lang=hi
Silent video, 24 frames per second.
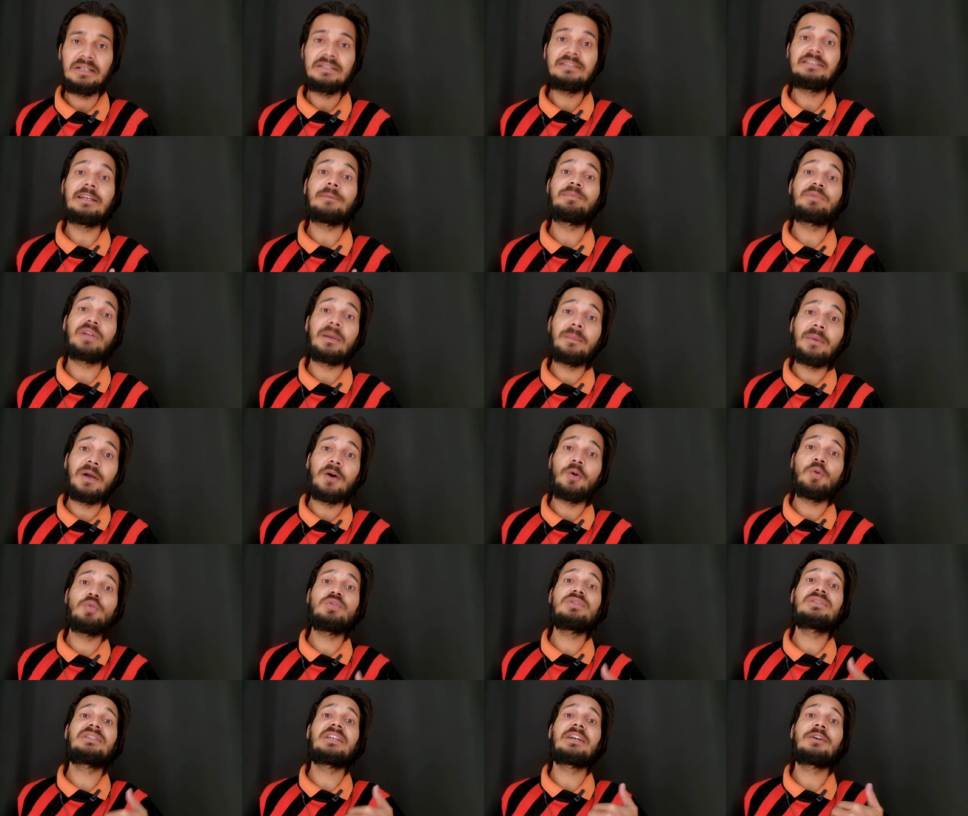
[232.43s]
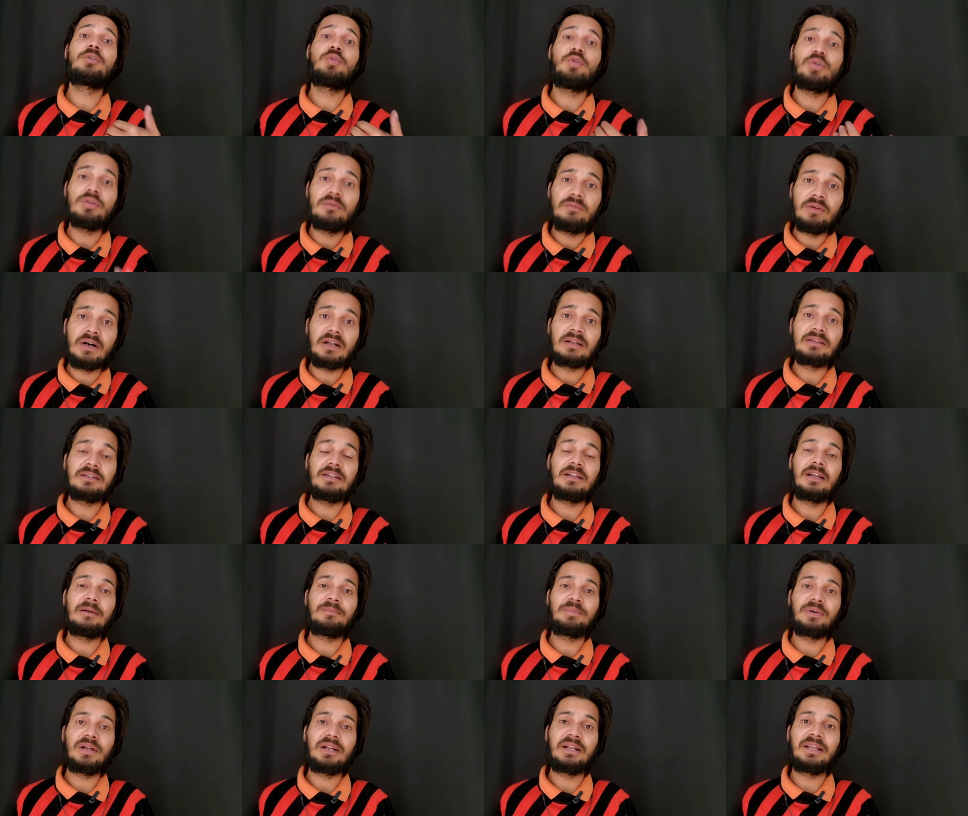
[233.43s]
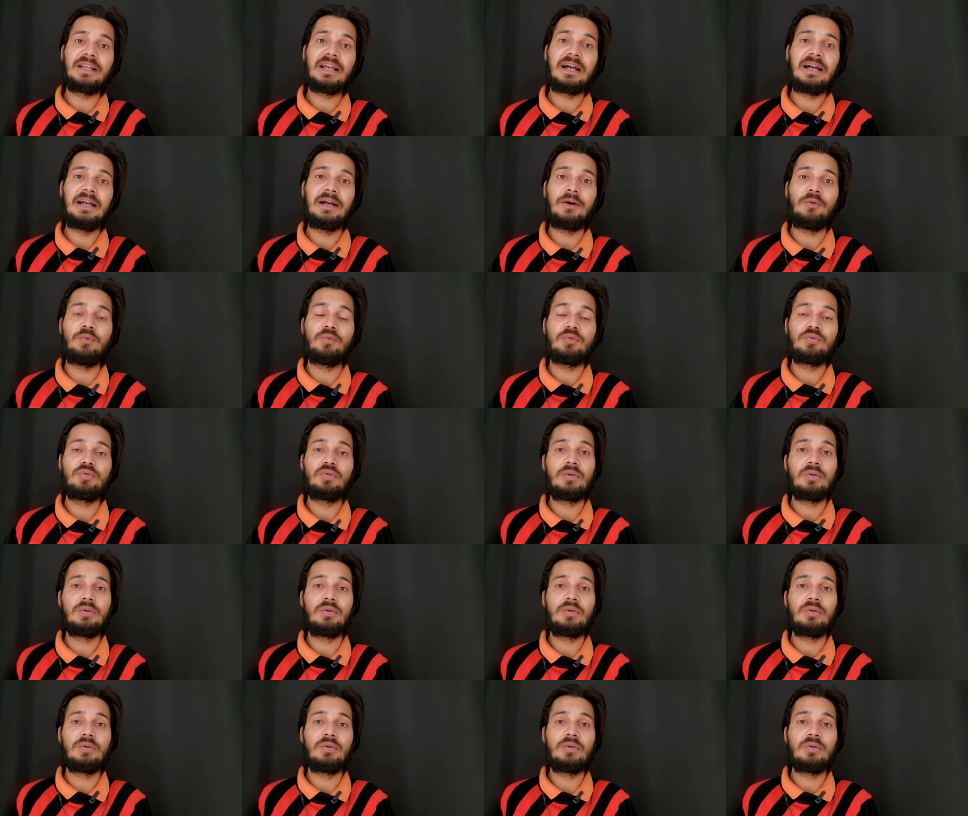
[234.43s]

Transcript: जबकि मैं उनसे खुद वार्तालाप करके आया हूं